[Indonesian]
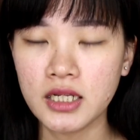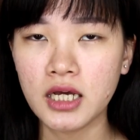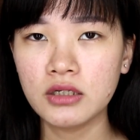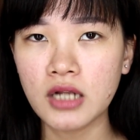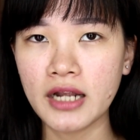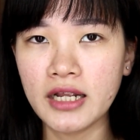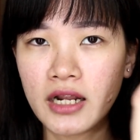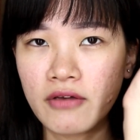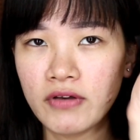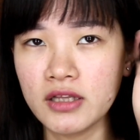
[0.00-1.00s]
dan ada
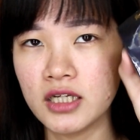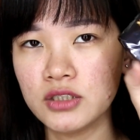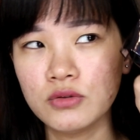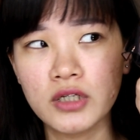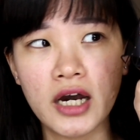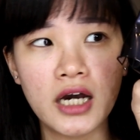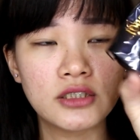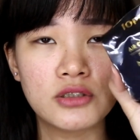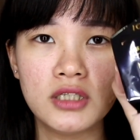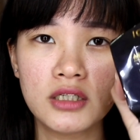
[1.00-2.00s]
refillnya juga
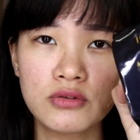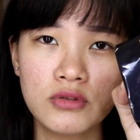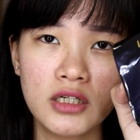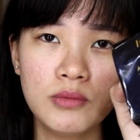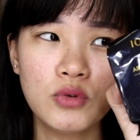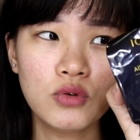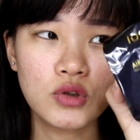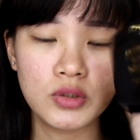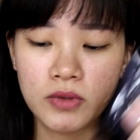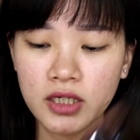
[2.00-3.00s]
yang sudah
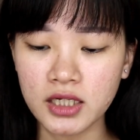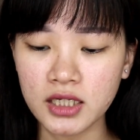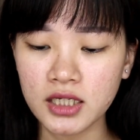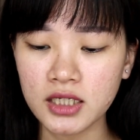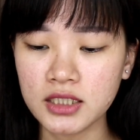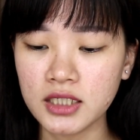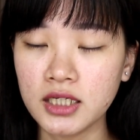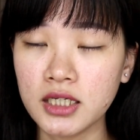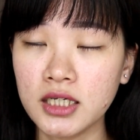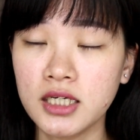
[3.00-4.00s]
dibungkus begini.
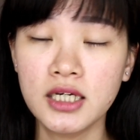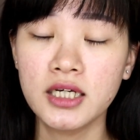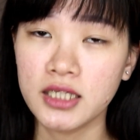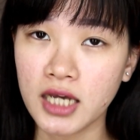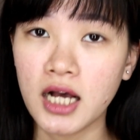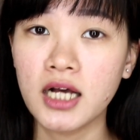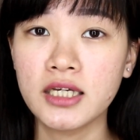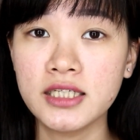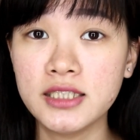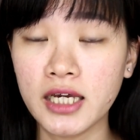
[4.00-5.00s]
Jadi ya
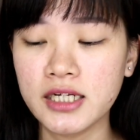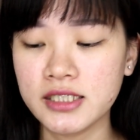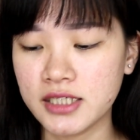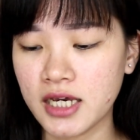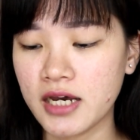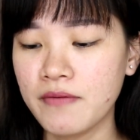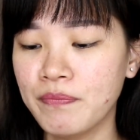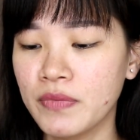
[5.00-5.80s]
higienis ya.